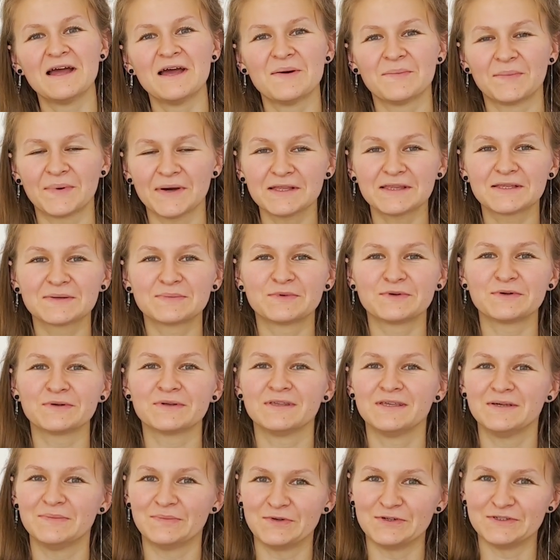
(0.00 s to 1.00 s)
поэтому
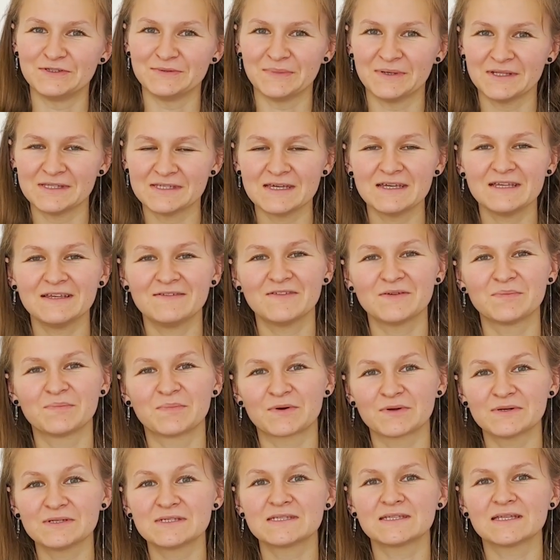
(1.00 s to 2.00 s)
не будем оценивать,
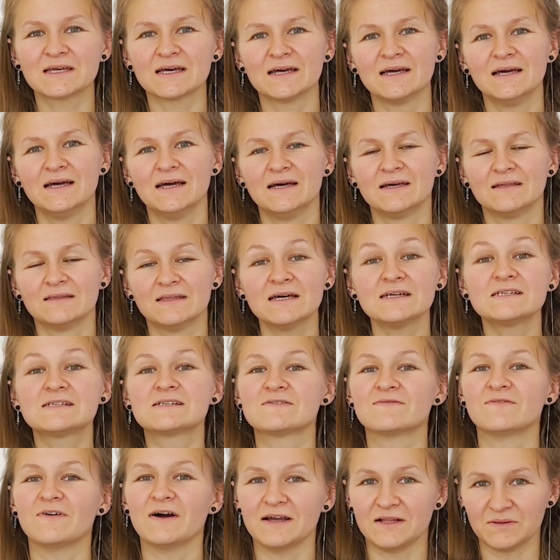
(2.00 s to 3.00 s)
просто наш
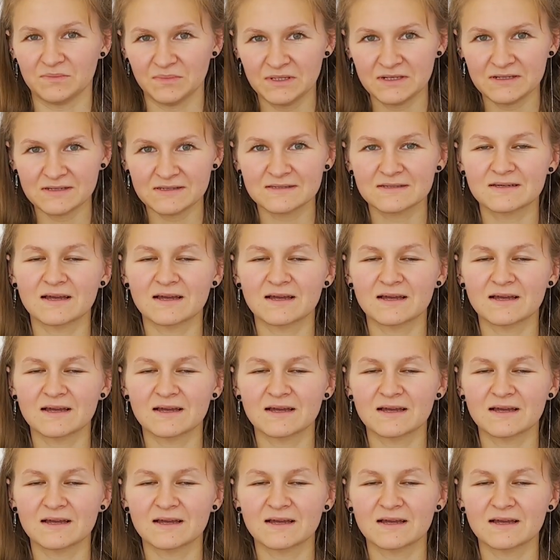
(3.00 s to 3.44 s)
Wildberries,